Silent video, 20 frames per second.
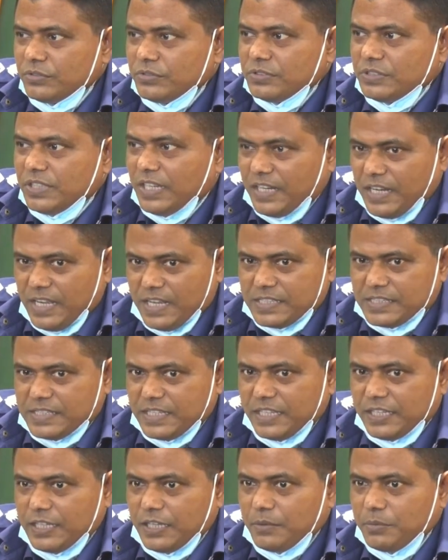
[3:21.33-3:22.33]
যারা আছে
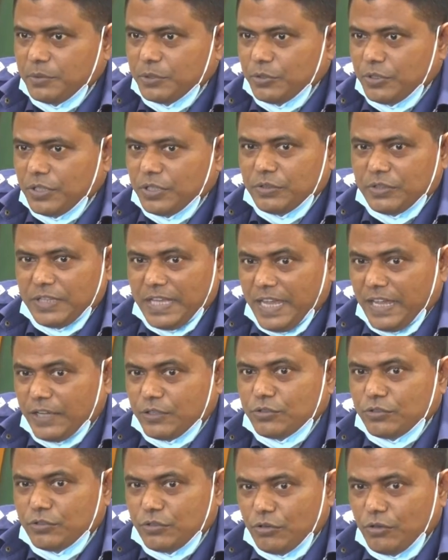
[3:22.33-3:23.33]
এটার ভিতরে কিন্তু
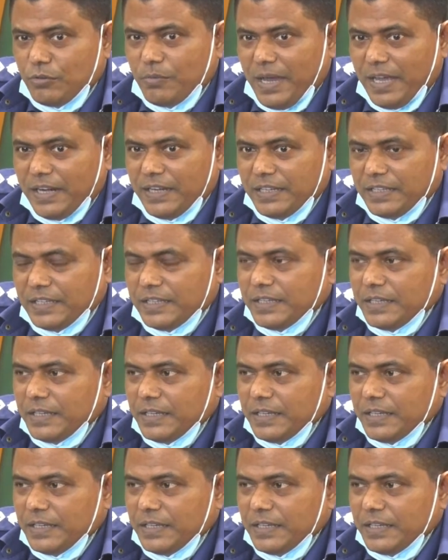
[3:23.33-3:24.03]
একজন হলো মালিক